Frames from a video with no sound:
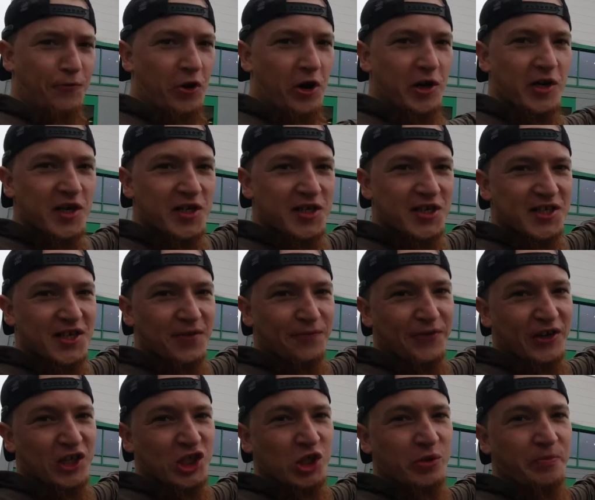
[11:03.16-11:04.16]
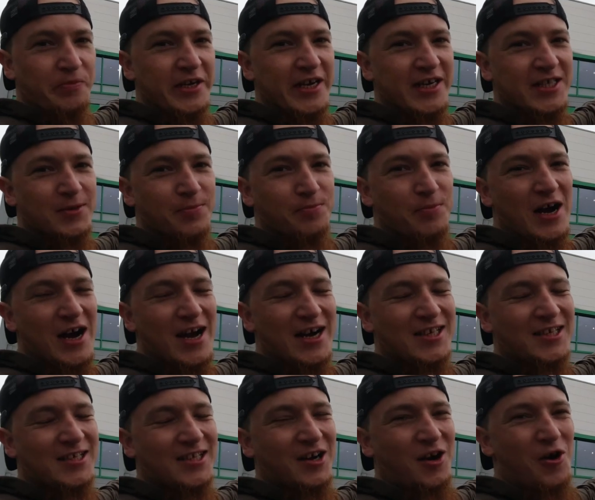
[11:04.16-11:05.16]
vorne ist dieser verschmierte
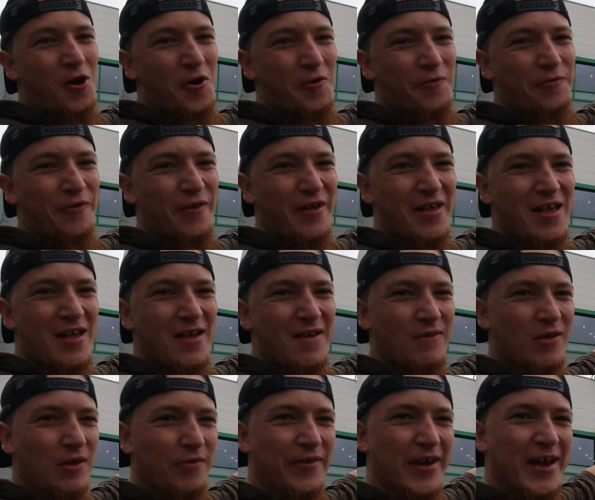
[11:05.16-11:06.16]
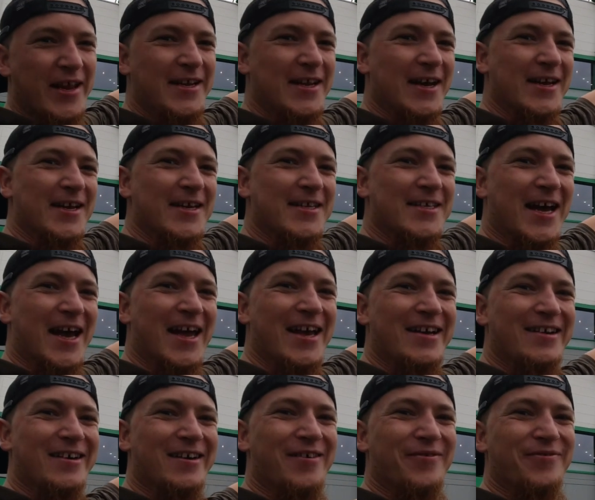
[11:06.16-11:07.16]
Marktkauf. Wir werden da jetzt
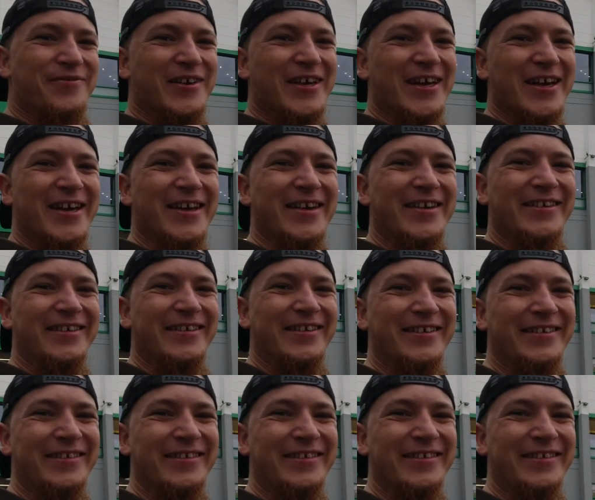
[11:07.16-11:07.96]
einkaufen gehen.